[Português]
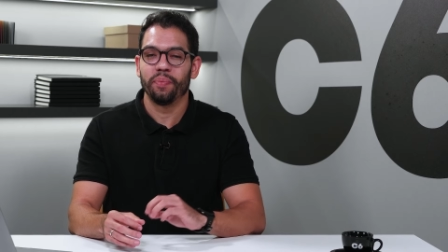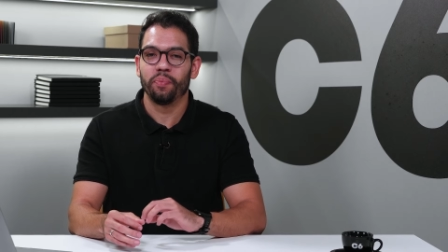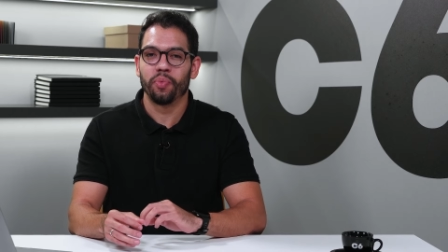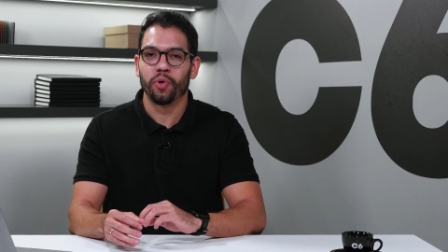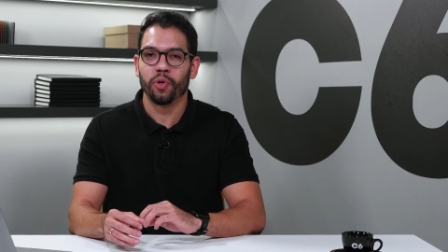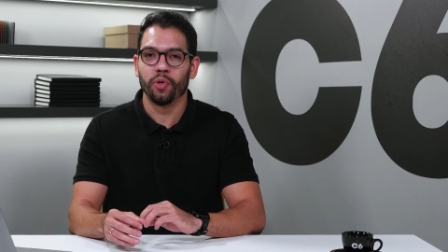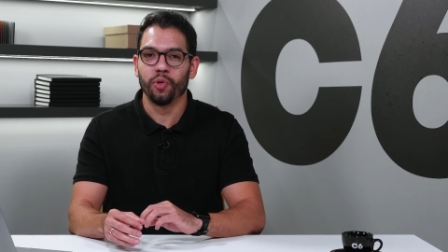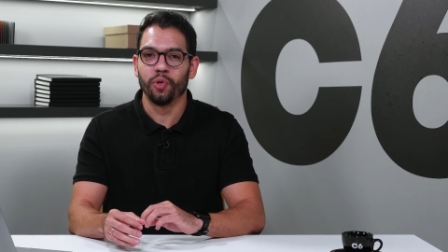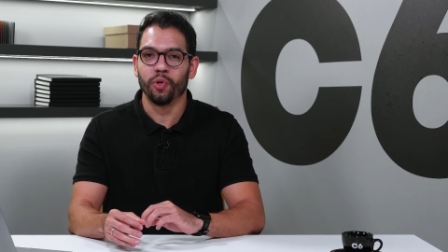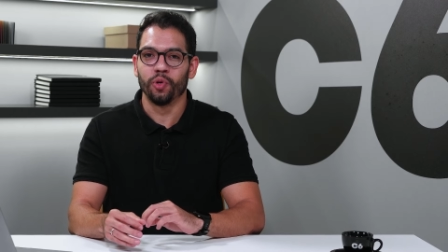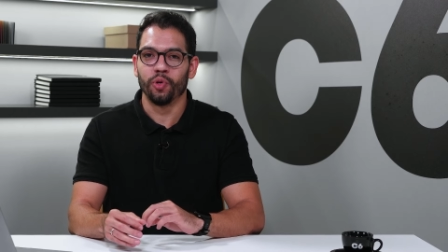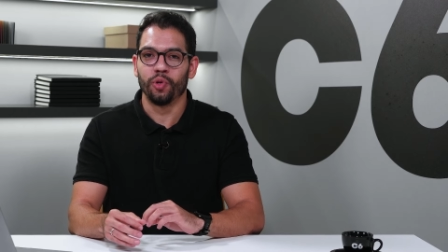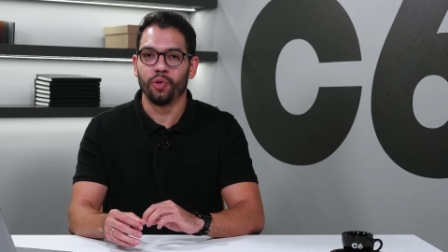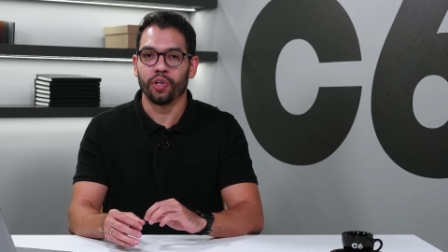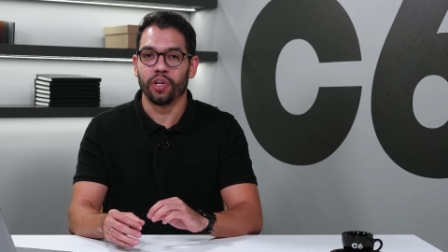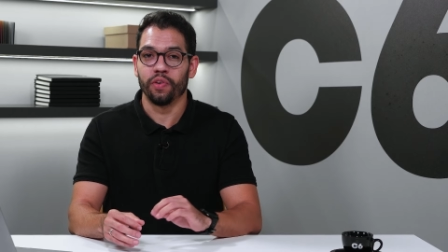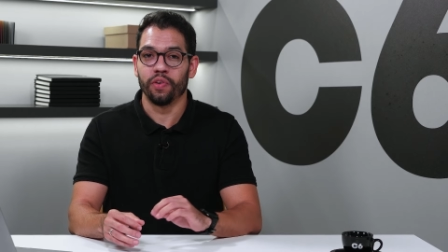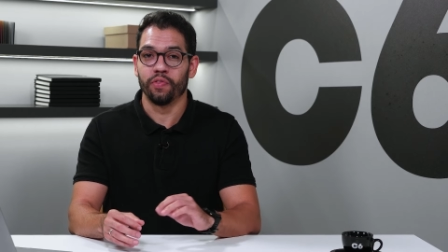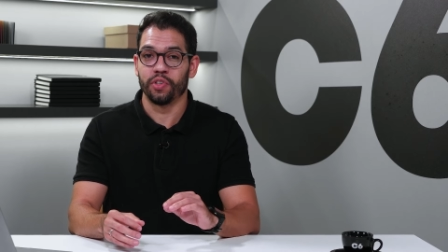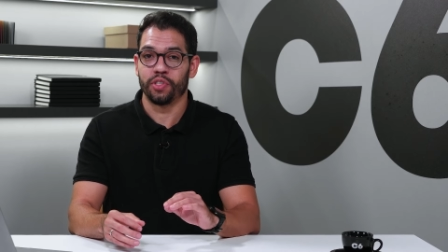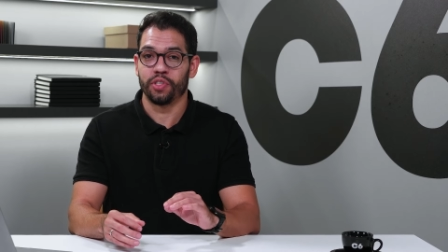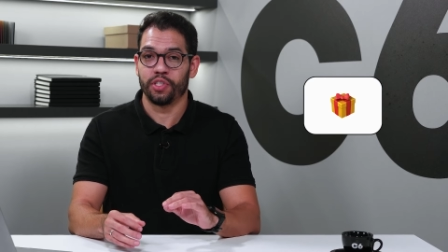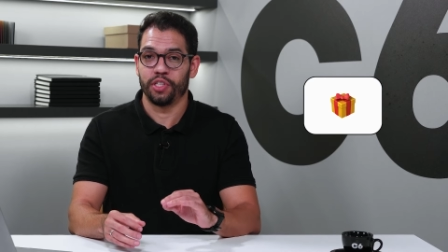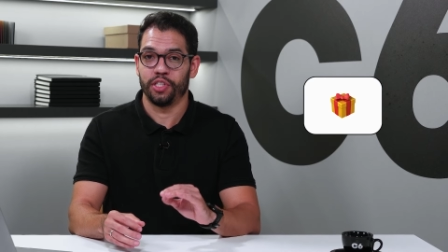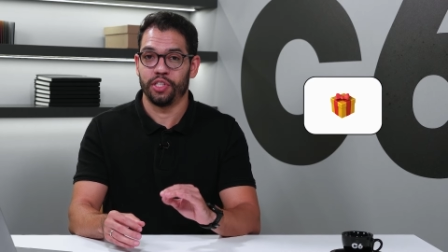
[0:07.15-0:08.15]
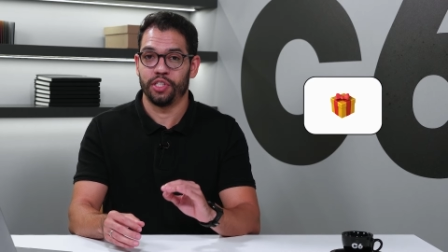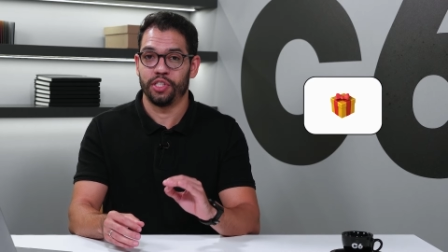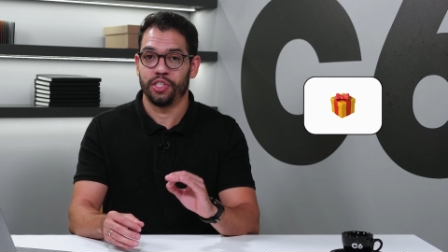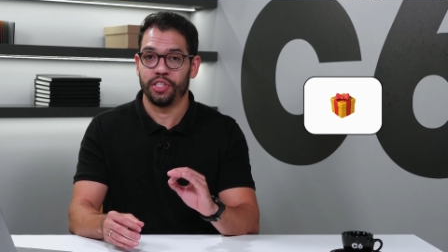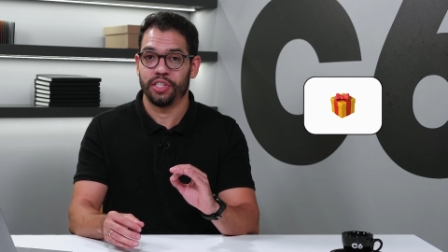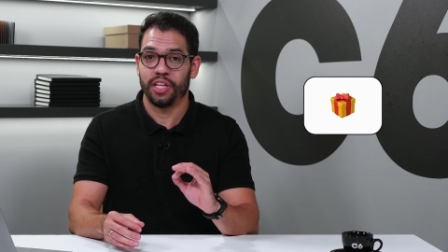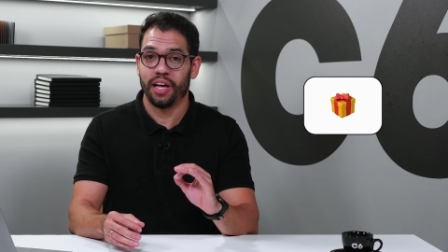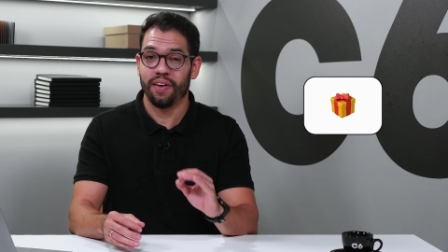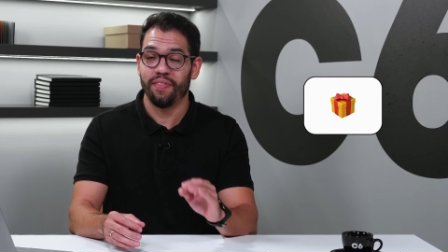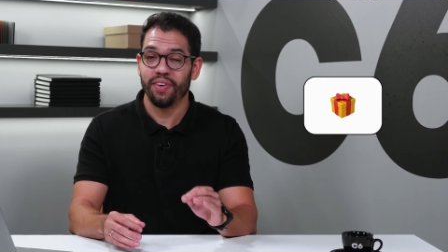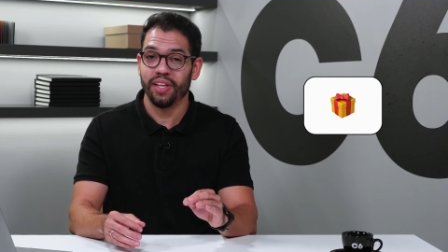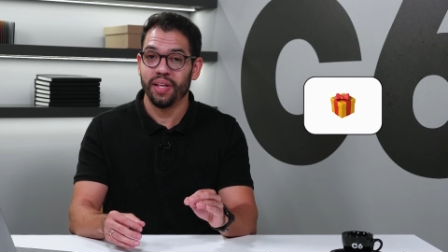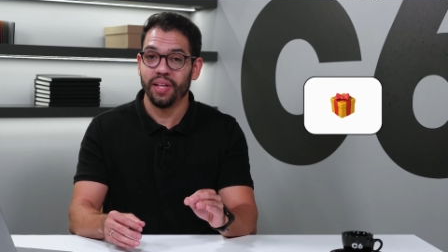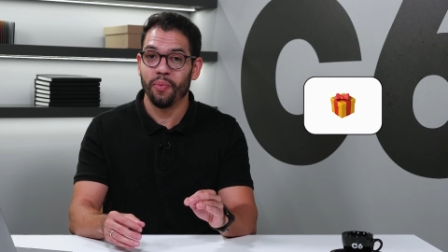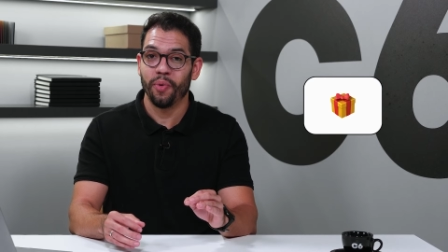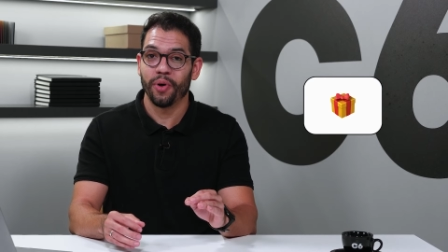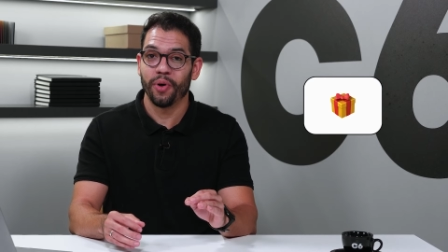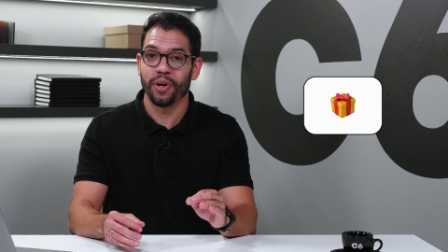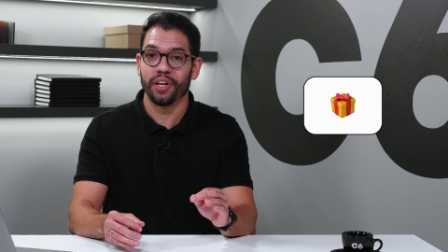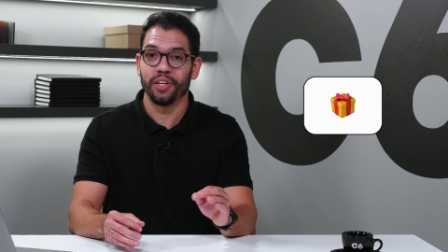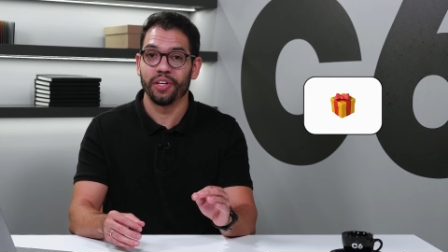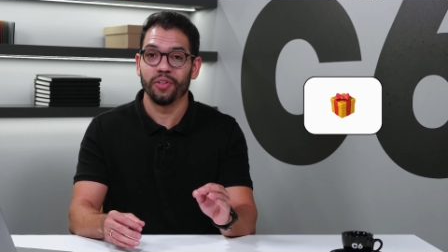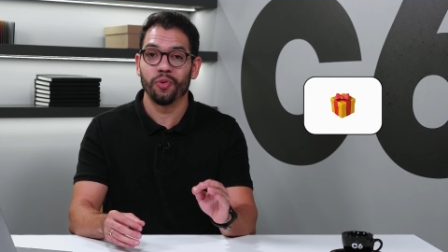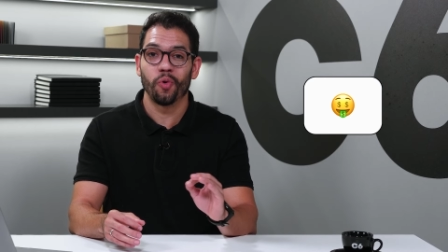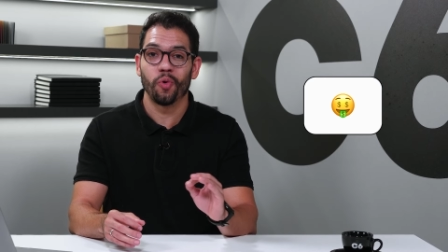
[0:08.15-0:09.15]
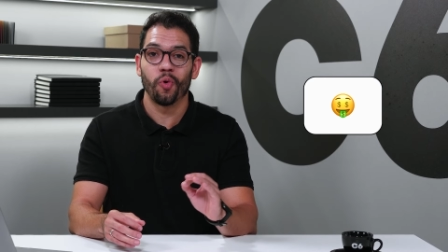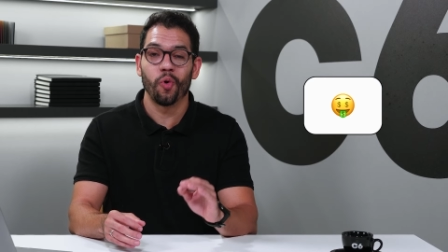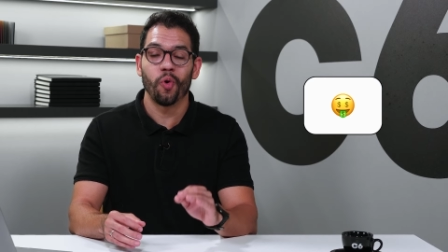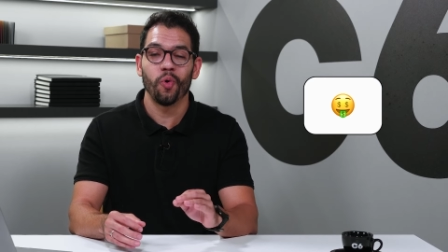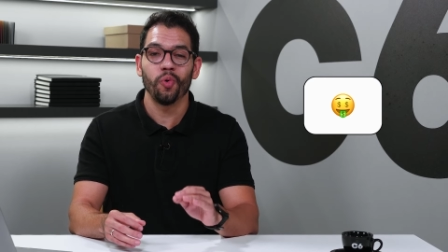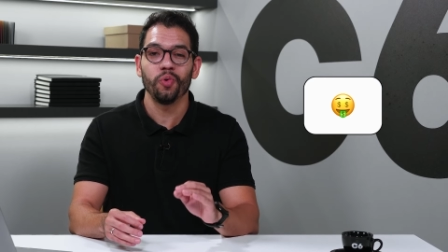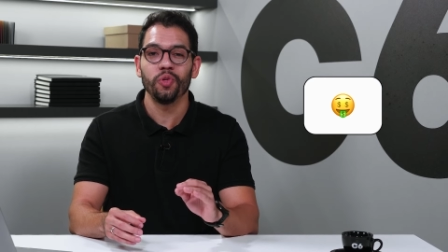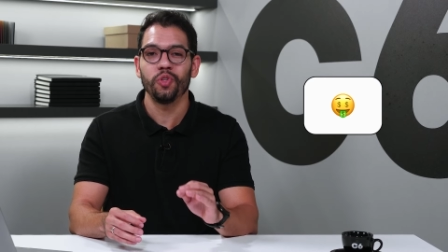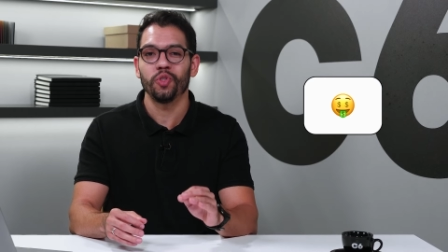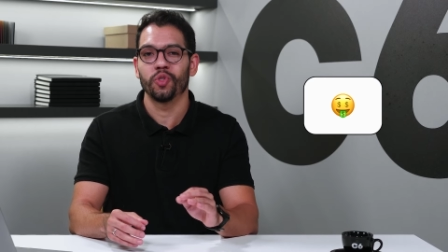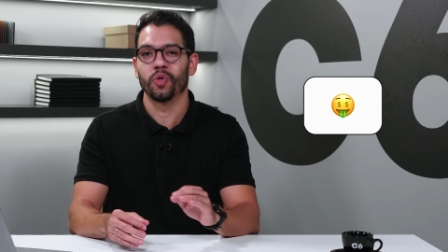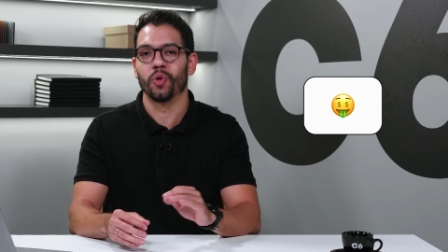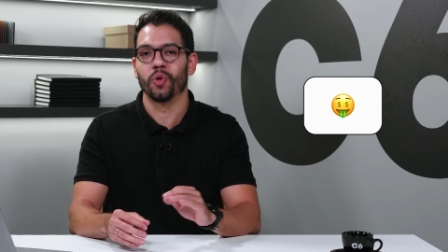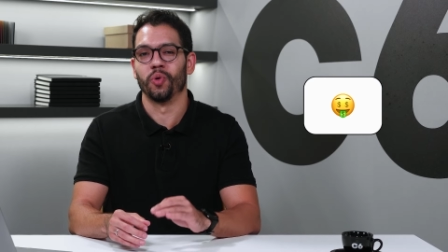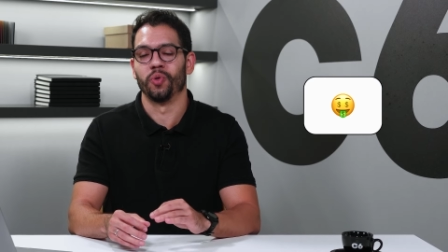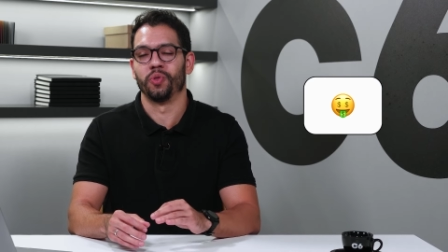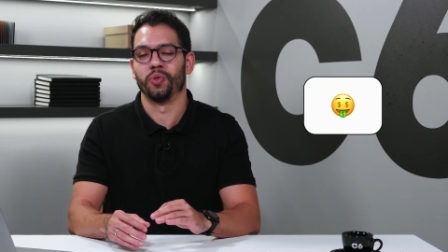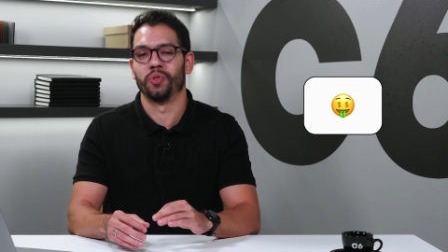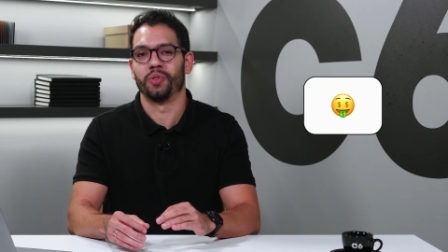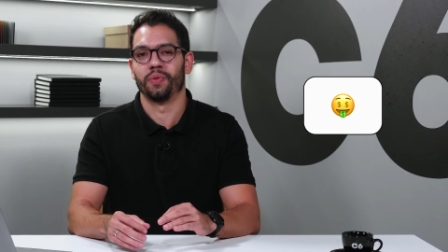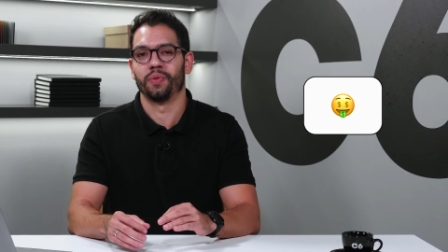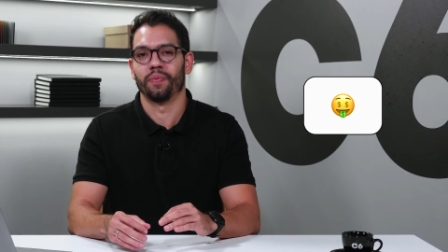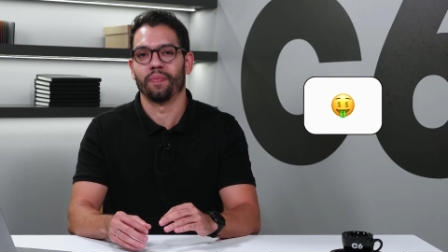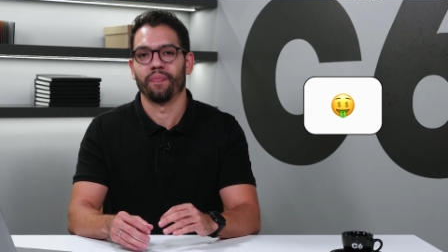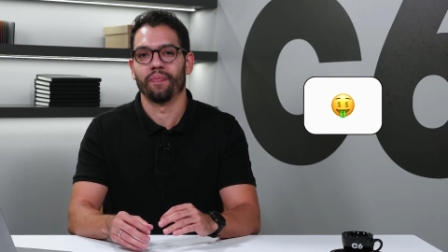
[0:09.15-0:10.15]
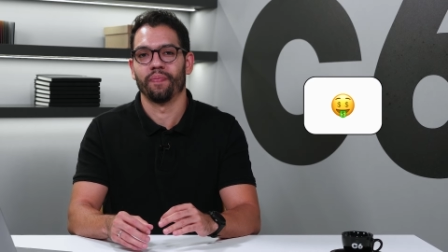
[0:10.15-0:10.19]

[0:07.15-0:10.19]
produto que você estava namorando com desconto.